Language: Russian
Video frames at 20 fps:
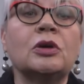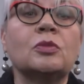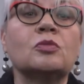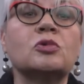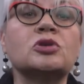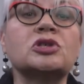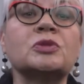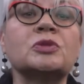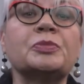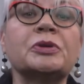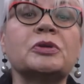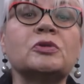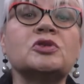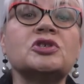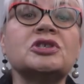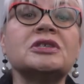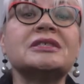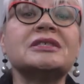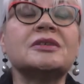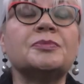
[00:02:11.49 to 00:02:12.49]
может
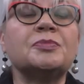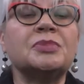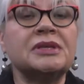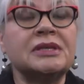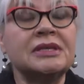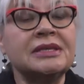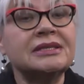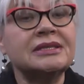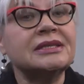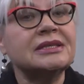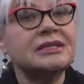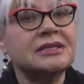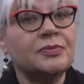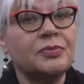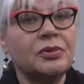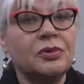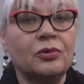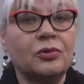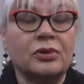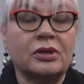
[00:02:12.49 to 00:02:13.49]
получиться пятнистый
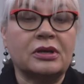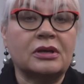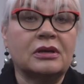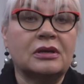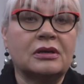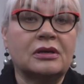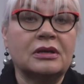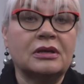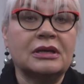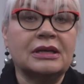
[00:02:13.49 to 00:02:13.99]
цыпленок.